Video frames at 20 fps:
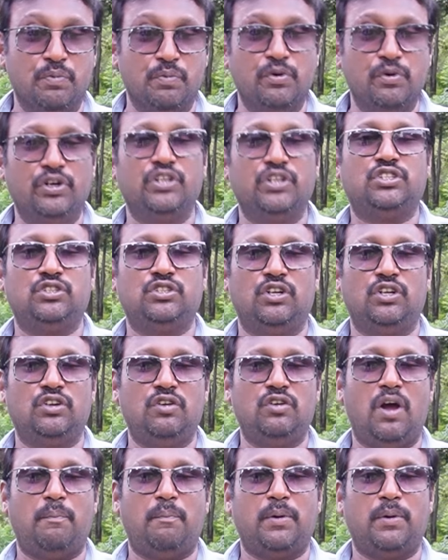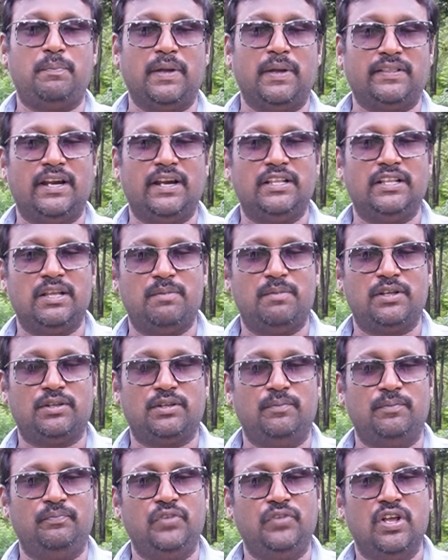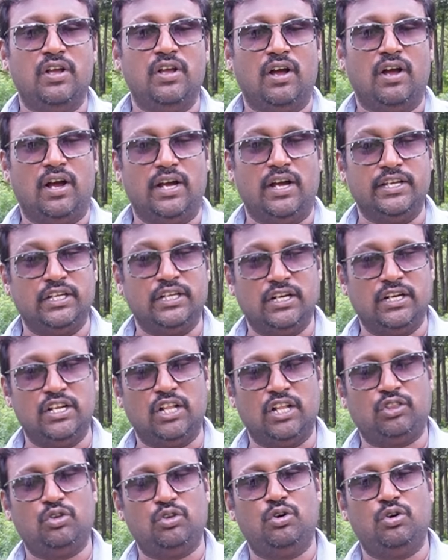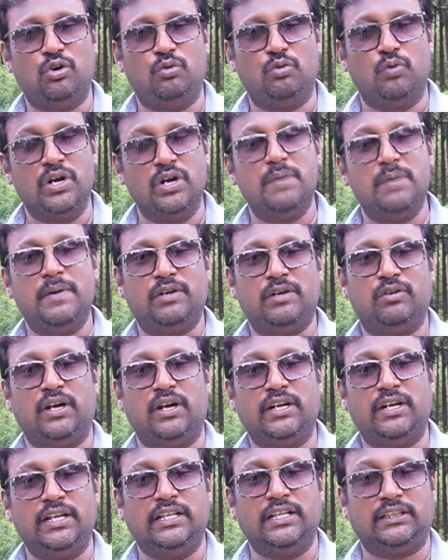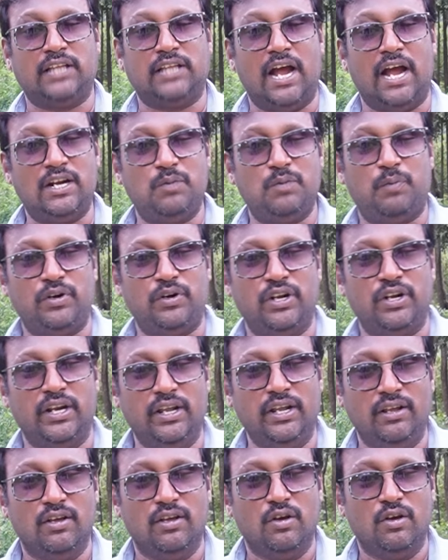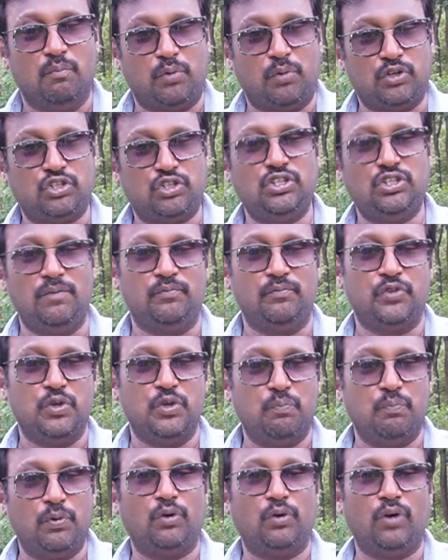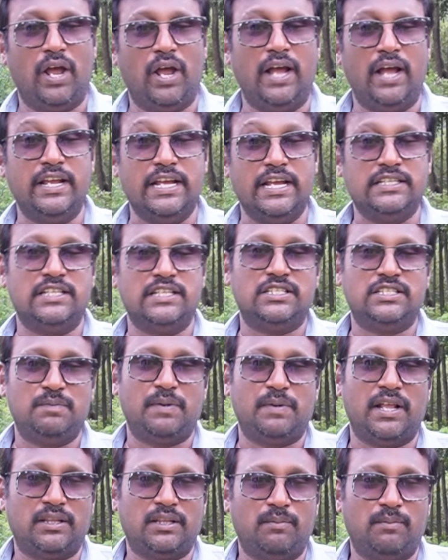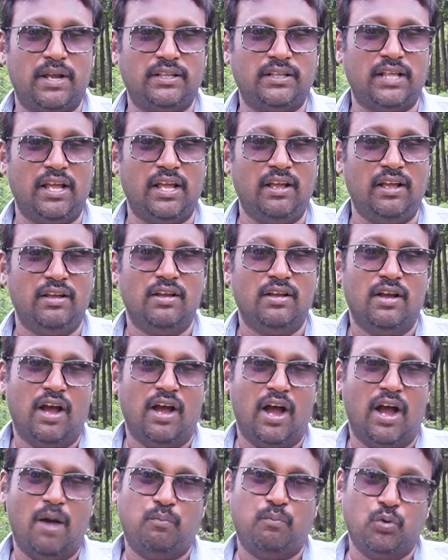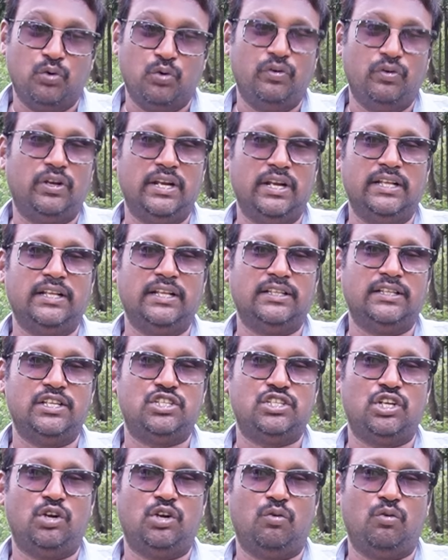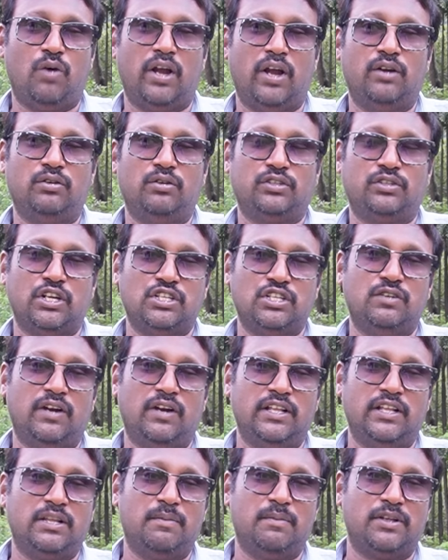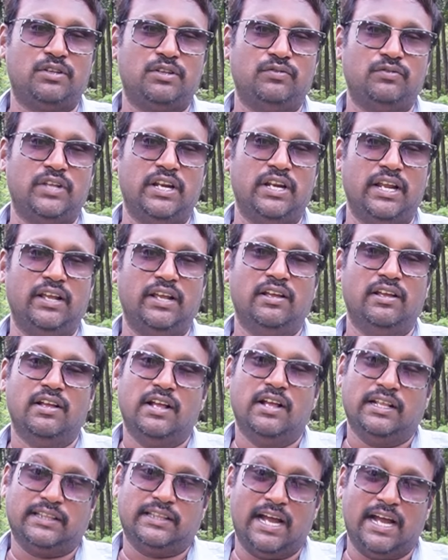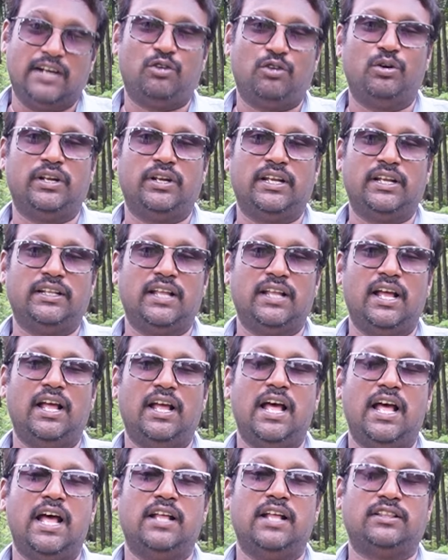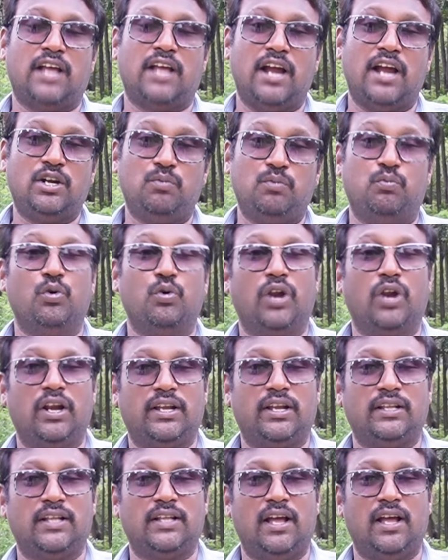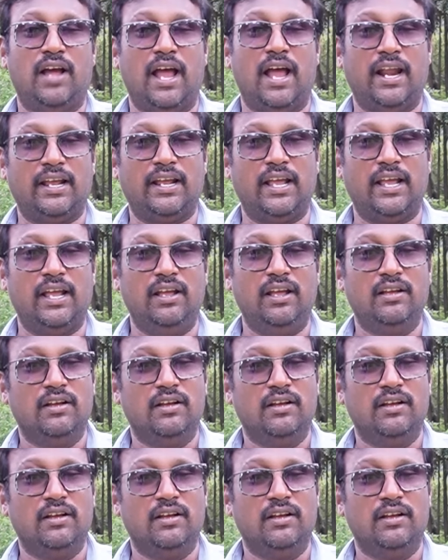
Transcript: ఇమ్యూనిటీ ఇస్తుందంటూ అప్పుడు పెద్దలైతే మాత్రం వీటిని ఎంతో వండి పెట్టేవారంటే ఈ తాటిపండుని ప్రస్తుతం ఇప్పుడు కూడా ఏజెన్సీ ప్రాంతంలో అయితే ఆ పూర్వీకులు ఏదైతే ఇచ్చారో వాళ్ళు తెలిసిన వాళ్ళు అయితే మాత్రం దీన్ని తాటి రొట్టె కింద తాటి బూరెల కింద అలాగే